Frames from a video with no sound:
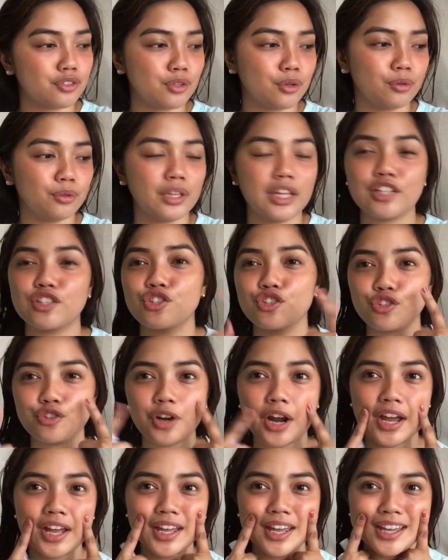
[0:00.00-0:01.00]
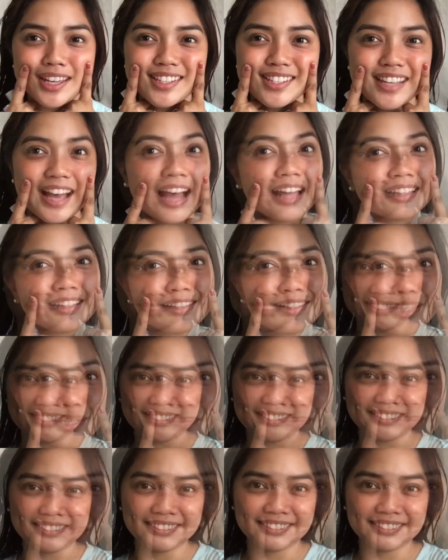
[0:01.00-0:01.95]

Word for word: So, let's try it sa ating lips.